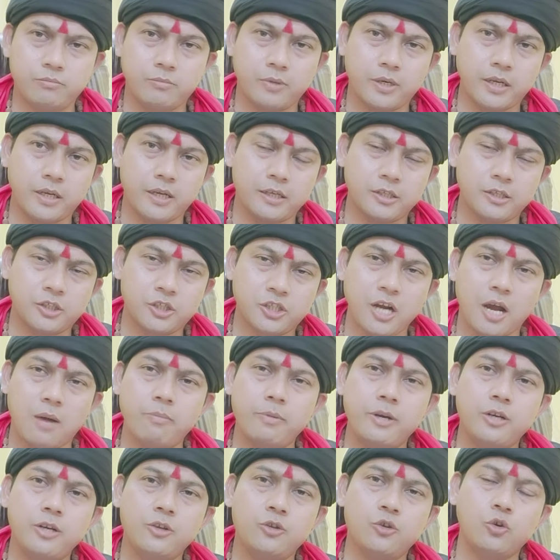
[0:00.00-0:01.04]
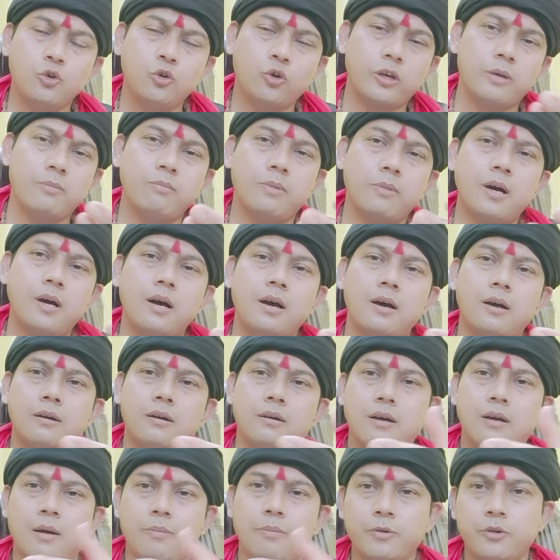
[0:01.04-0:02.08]
মানে স্বামীর জন্য কিংবা
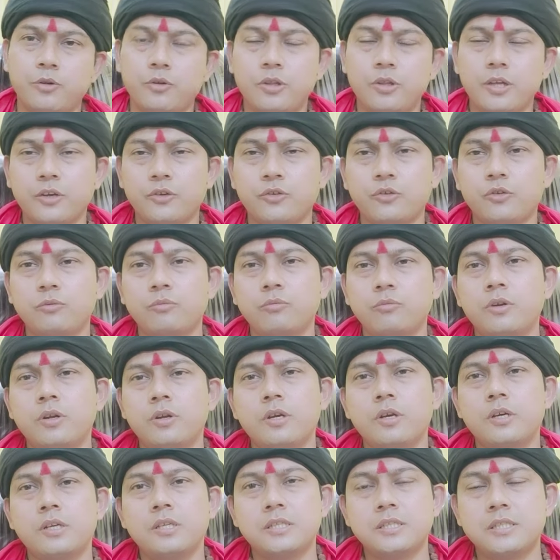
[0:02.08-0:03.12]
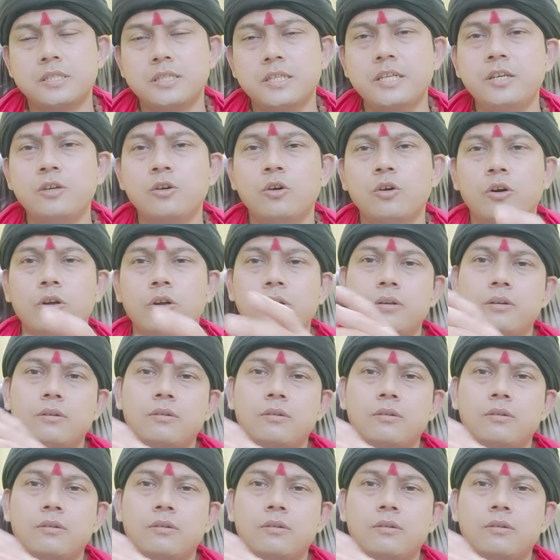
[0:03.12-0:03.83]
আপনি যদি একজন স্ত্রী হন